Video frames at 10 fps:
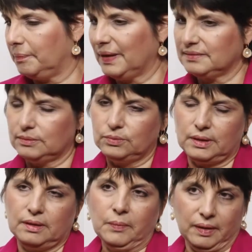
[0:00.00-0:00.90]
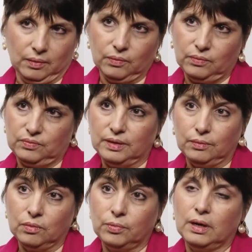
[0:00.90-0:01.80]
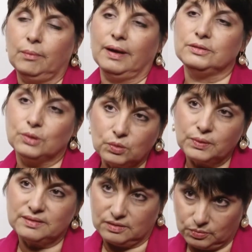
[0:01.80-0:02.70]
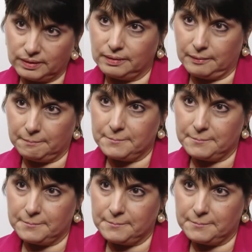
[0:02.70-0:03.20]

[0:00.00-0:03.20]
pasas tu tratamiento sin ningún problema. Yo tuve esa suerte.